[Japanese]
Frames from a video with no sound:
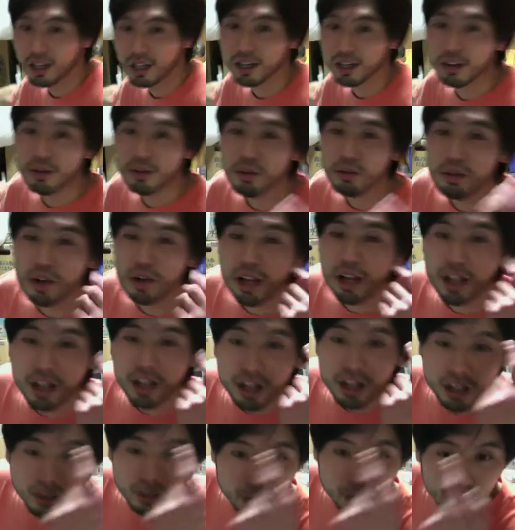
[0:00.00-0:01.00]
ここら辺が
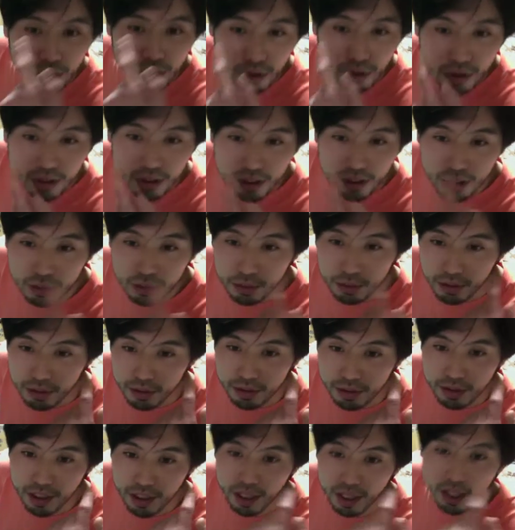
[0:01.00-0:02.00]
好調してるもん
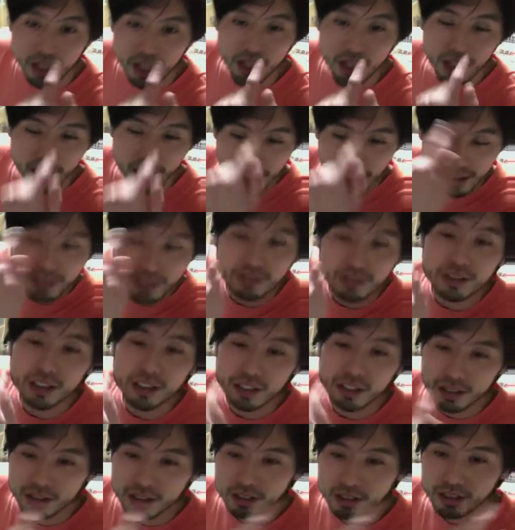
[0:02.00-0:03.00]
なんか風邪のせいで
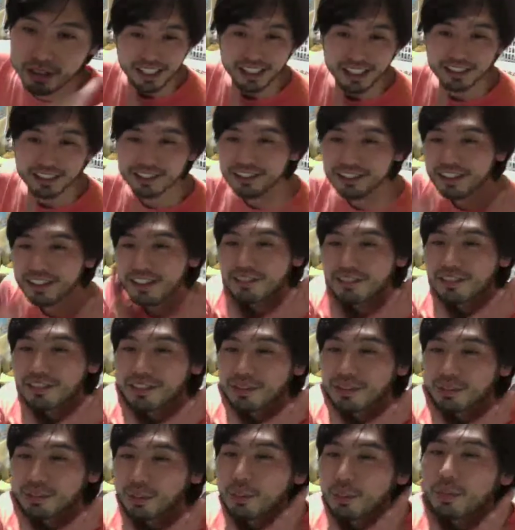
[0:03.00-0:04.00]
すここら辺
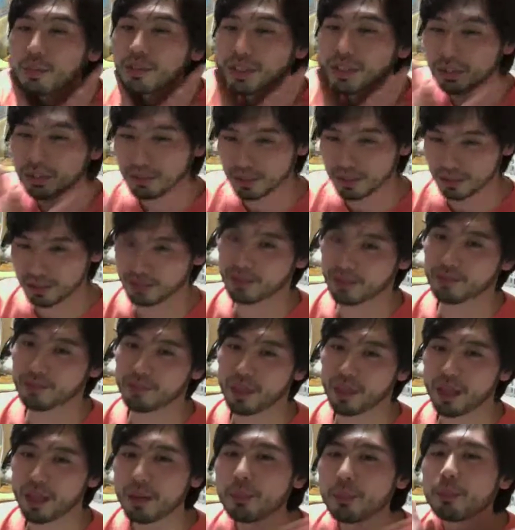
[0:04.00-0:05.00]
もポッポしています
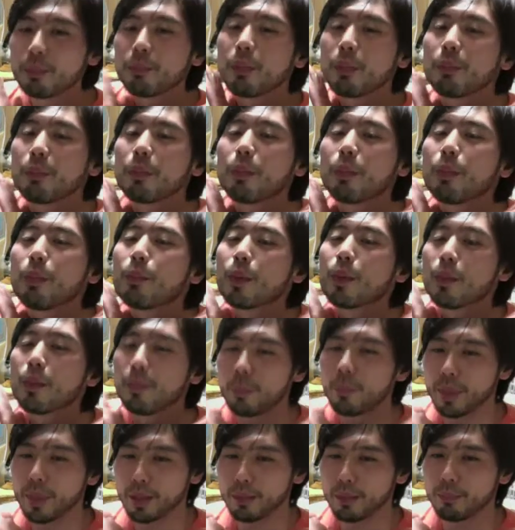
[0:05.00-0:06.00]
ポッポポッ
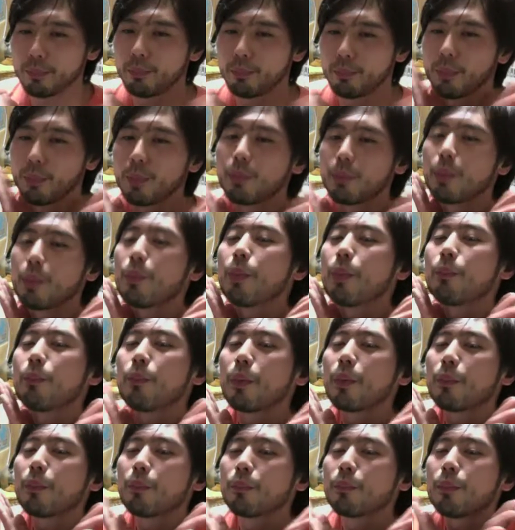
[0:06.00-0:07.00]
ポポッポポッポ
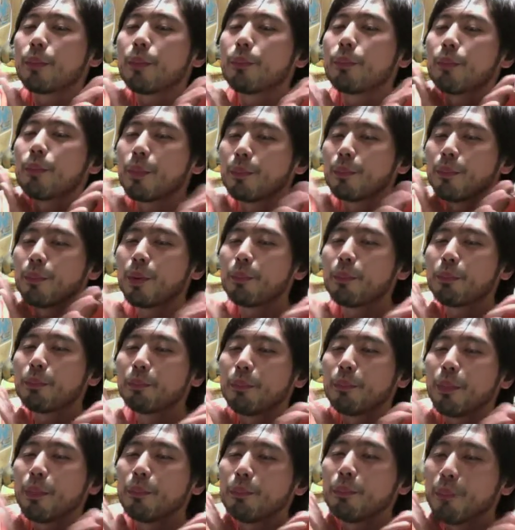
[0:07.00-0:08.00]
ポッ
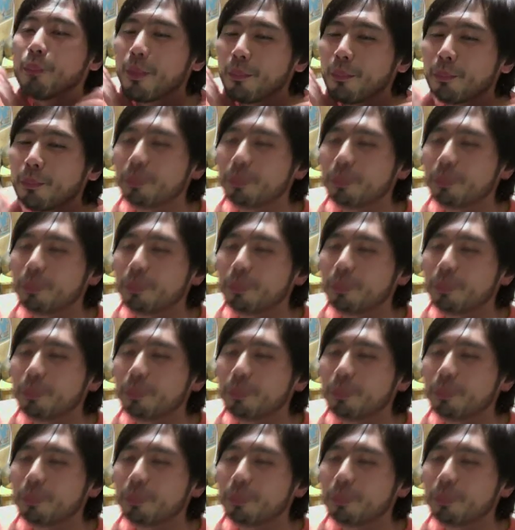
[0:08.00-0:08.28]
ポポッポ